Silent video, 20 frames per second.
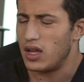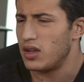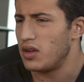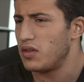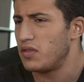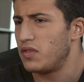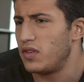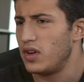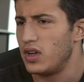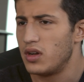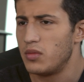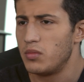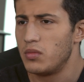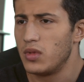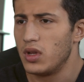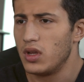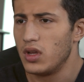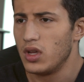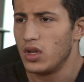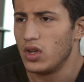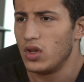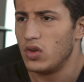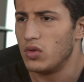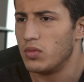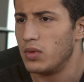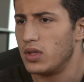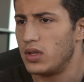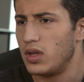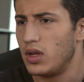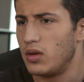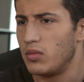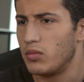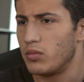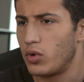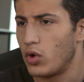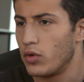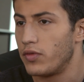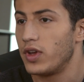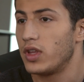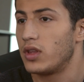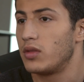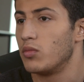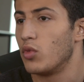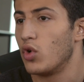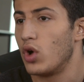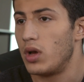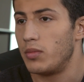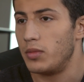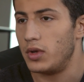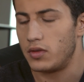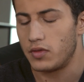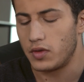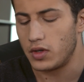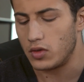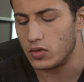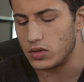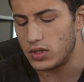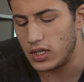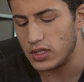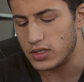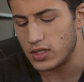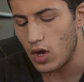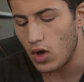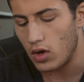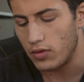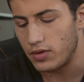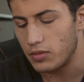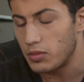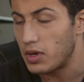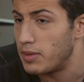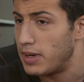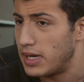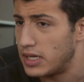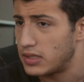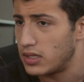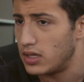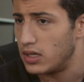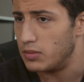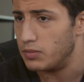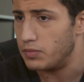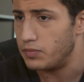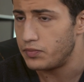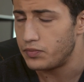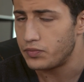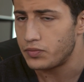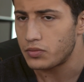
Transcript: einen Film über den Propheten Mohammed, Frieden und Segen sei auf ihm, gemacht haben.